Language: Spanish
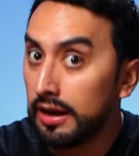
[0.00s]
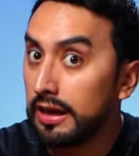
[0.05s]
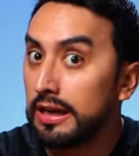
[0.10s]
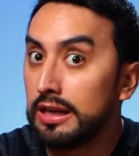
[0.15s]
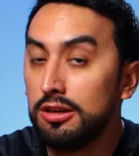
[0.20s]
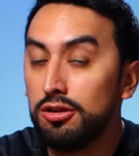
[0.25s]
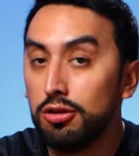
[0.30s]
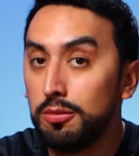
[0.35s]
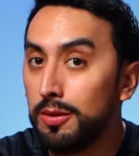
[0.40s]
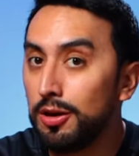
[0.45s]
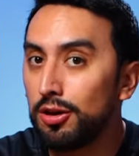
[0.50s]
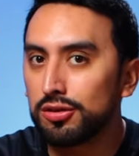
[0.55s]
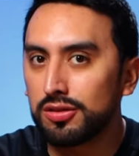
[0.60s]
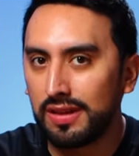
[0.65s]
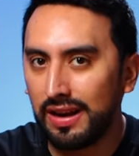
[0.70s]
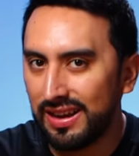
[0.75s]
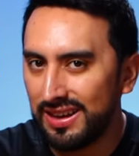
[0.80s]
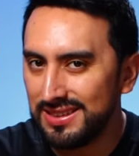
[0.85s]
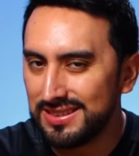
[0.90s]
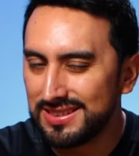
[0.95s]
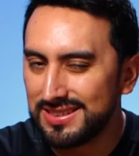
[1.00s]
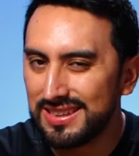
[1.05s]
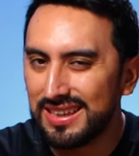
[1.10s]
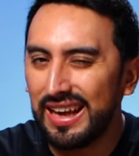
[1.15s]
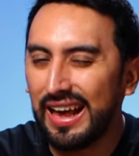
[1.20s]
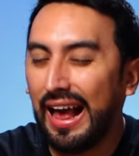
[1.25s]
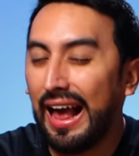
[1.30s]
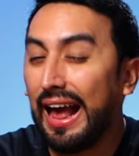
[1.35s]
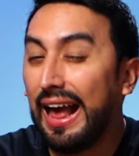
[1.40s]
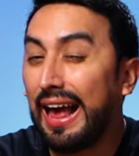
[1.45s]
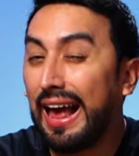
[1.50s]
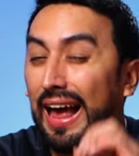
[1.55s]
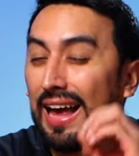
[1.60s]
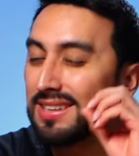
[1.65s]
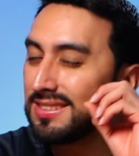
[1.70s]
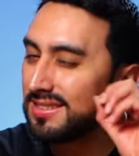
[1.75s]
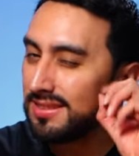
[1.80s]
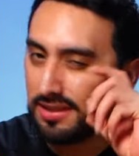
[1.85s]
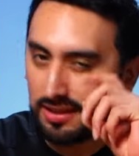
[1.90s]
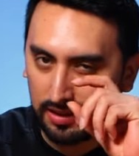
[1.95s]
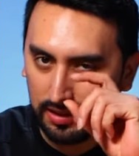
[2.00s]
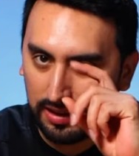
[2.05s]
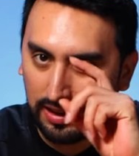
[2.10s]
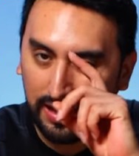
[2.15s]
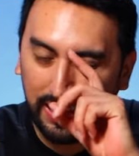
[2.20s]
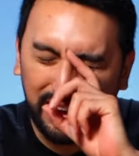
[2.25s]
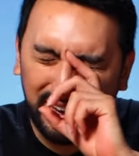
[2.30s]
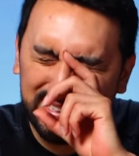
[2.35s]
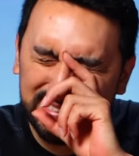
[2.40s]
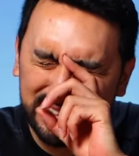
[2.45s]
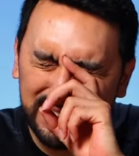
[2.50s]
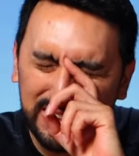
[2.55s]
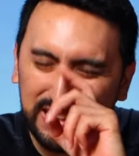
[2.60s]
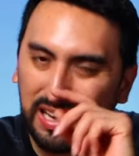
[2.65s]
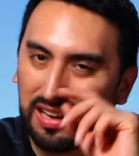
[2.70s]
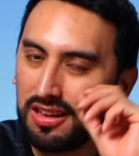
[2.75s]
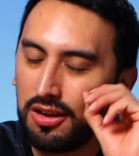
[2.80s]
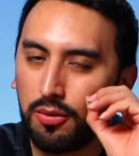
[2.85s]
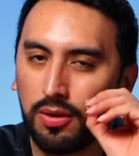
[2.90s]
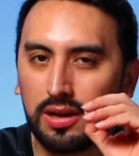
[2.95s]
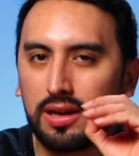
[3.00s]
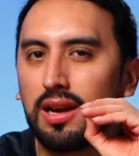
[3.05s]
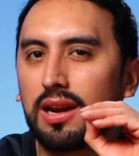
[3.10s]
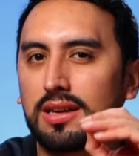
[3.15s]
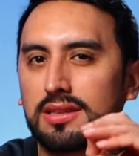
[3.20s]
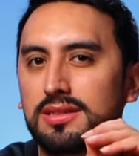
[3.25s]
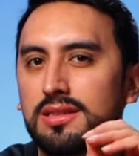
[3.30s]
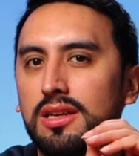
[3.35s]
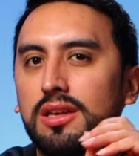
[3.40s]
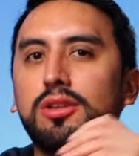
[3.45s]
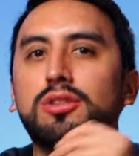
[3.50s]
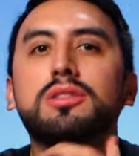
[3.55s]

Y número tres, casi, casi queda igual que el rastrillo.